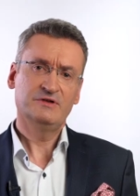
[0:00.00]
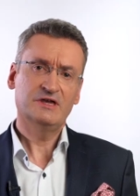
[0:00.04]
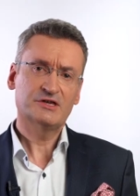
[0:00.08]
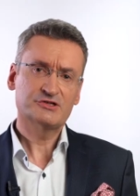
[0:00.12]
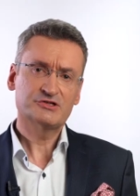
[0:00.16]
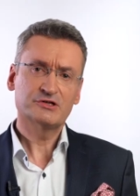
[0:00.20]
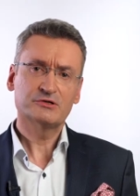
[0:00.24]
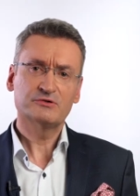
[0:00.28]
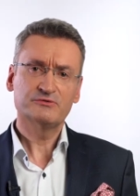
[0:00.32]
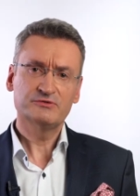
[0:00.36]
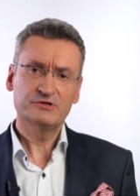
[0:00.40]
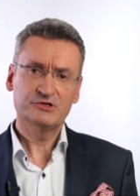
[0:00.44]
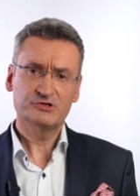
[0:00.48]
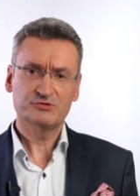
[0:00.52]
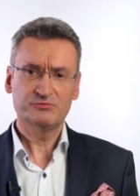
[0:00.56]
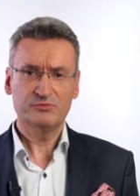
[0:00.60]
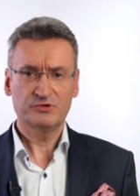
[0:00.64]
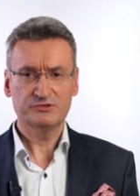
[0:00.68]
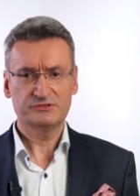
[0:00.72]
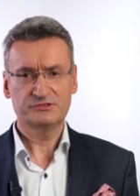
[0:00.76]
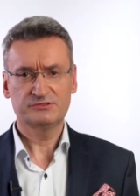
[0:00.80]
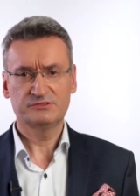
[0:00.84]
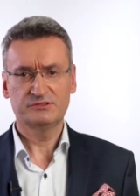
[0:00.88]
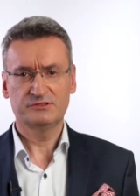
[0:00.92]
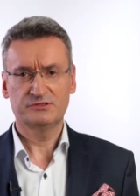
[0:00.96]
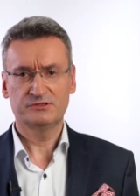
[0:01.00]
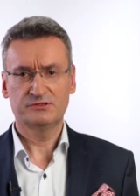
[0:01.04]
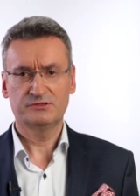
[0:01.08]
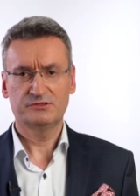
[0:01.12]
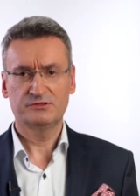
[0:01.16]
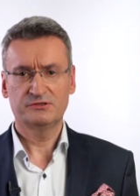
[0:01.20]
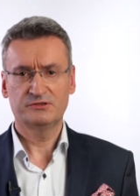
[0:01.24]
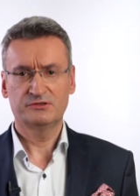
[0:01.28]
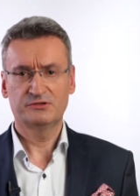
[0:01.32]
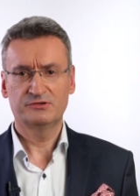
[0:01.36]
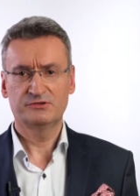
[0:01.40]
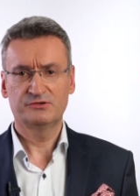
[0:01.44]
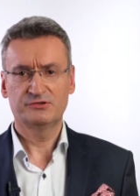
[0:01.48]
Wierzę również
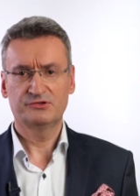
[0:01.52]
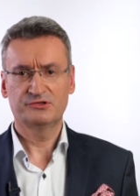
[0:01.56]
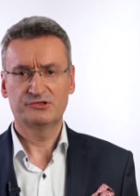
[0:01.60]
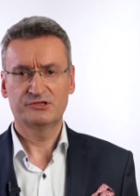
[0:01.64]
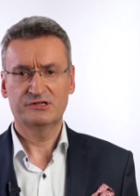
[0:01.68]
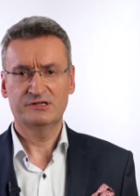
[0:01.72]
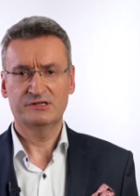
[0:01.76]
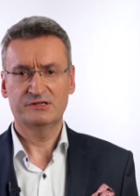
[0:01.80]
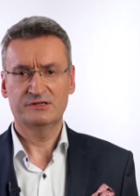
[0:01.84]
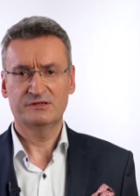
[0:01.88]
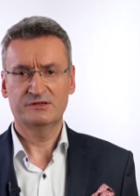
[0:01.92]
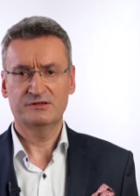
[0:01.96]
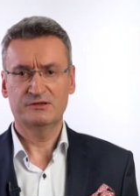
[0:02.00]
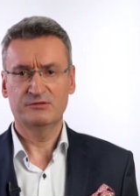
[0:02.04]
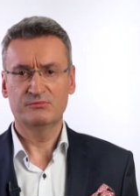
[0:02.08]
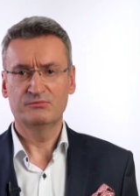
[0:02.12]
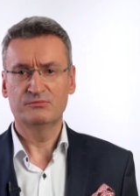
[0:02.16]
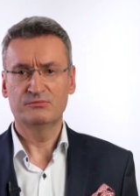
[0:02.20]
mocno, że